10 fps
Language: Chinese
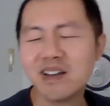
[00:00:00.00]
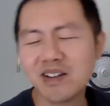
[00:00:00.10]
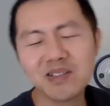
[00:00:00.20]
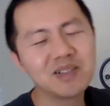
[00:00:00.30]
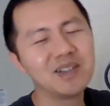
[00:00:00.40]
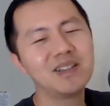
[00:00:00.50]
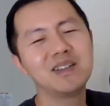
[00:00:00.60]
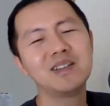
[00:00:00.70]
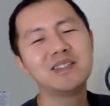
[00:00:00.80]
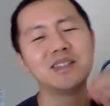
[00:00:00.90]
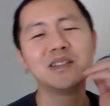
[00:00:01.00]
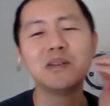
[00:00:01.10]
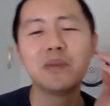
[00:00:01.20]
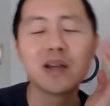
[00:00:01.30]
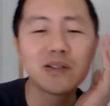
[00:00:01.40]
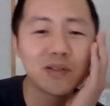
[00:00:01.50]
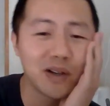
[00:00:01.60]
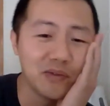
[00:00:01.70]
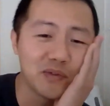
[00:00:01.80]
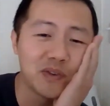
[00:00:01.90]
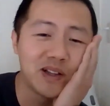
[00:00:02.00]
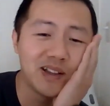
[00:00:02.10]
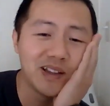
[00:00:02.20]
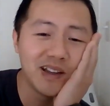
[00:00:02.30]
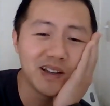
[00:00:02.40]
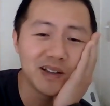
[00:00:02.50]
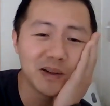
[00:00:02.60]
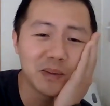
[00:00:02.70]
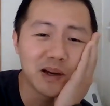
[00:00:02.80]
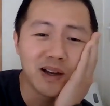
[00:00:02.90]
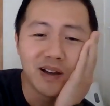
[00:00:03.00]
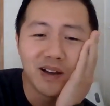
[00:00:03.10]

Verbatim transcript: 哎呦，你你心里面就很分裂，你知道吧？